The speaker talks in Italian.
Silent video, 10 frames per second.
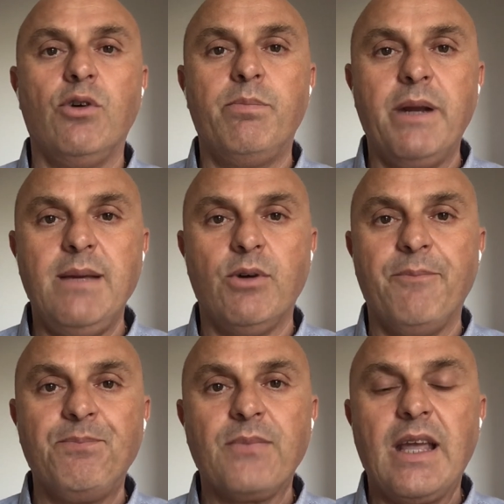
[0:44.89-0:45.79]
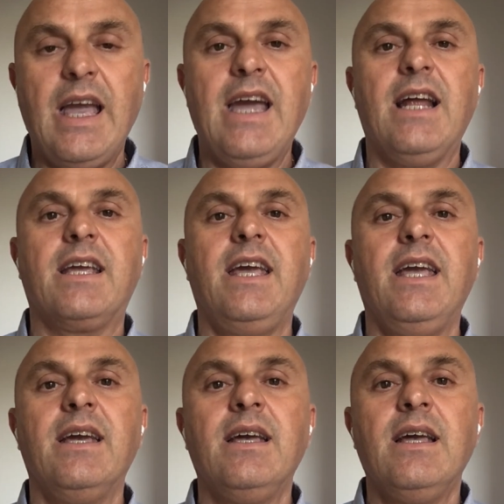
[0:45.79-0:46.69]
Il primo era
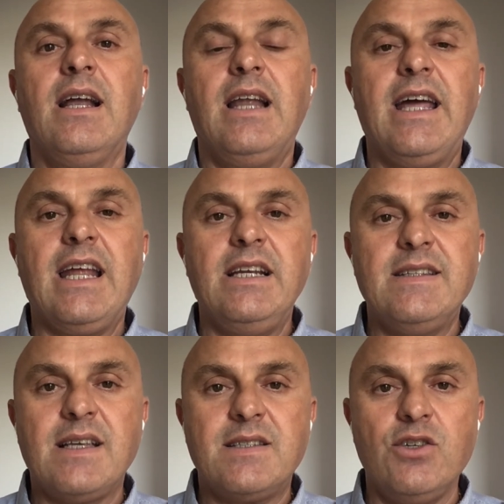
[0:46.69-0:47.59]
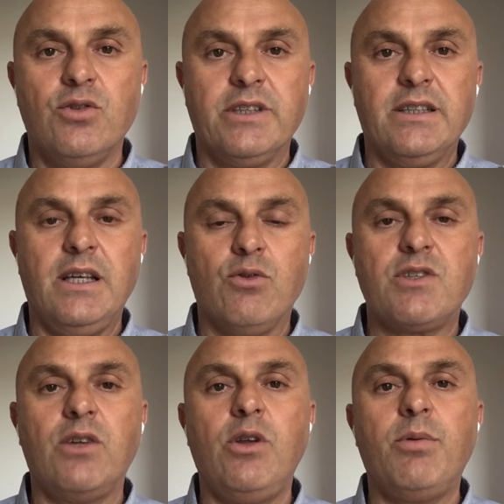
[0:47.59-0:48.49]
che la realizzazione dello
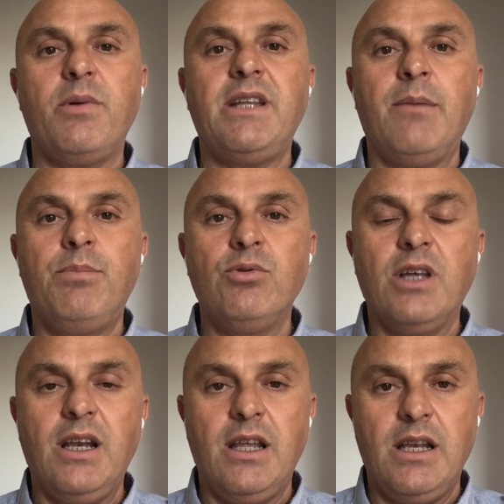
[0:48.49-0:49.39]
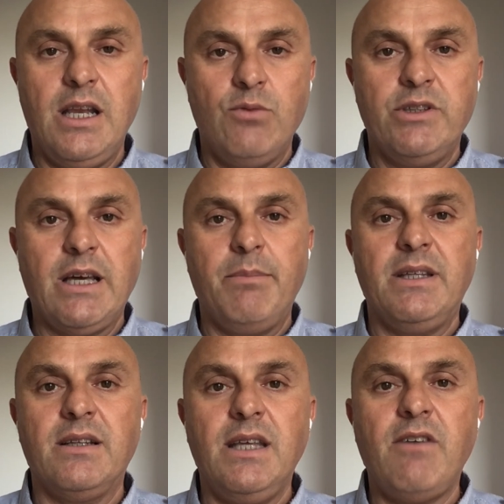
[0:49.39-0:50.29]
stadio di proprietà più delle unità
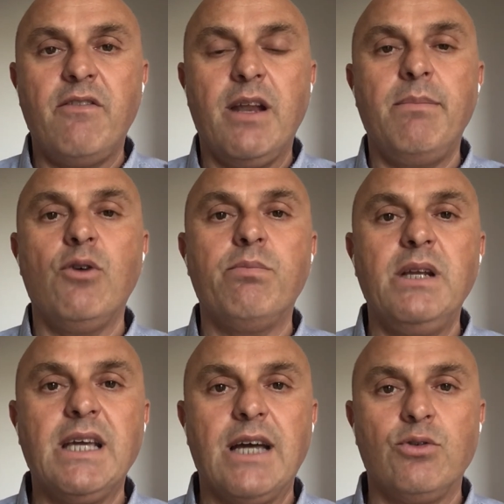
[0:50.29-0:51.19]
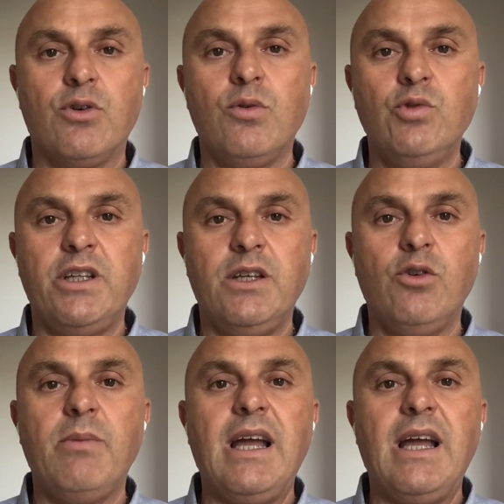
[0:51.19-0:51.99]
abitative avrebbe obbligato il Comune di Roma